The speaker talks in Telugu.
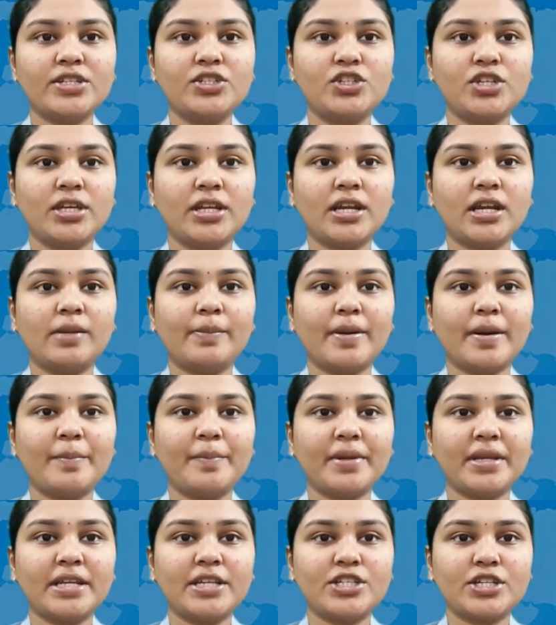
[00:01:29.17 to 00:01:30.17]
చీరల
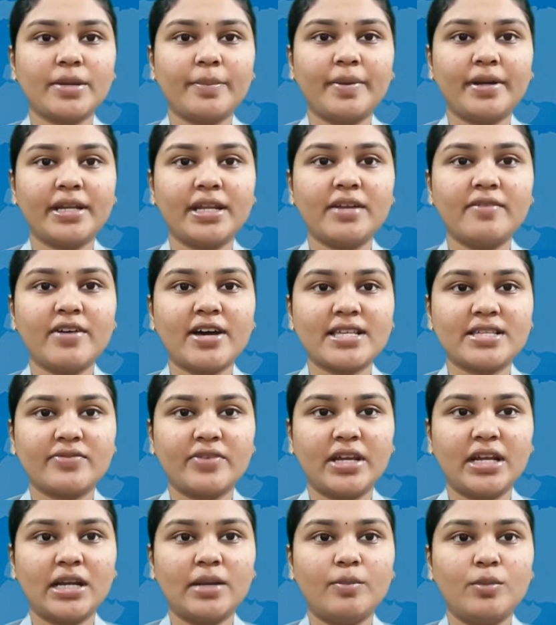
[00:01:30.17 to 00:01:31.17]
పంపిణీ చేపట్టిన
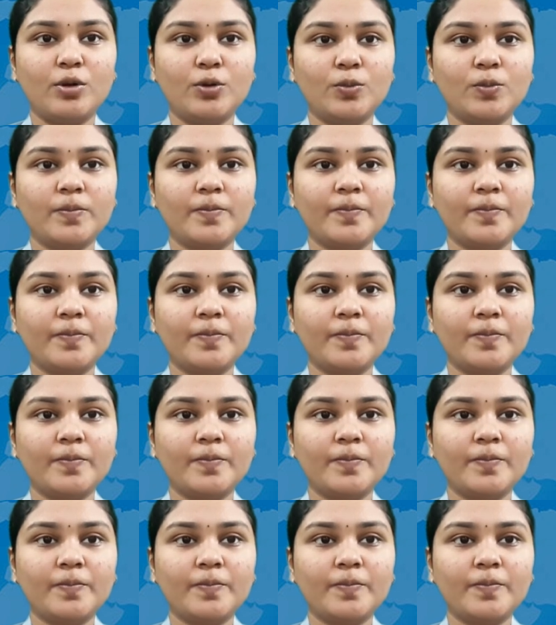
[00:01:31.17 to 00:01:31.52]
వాస్వి క్లబ్లు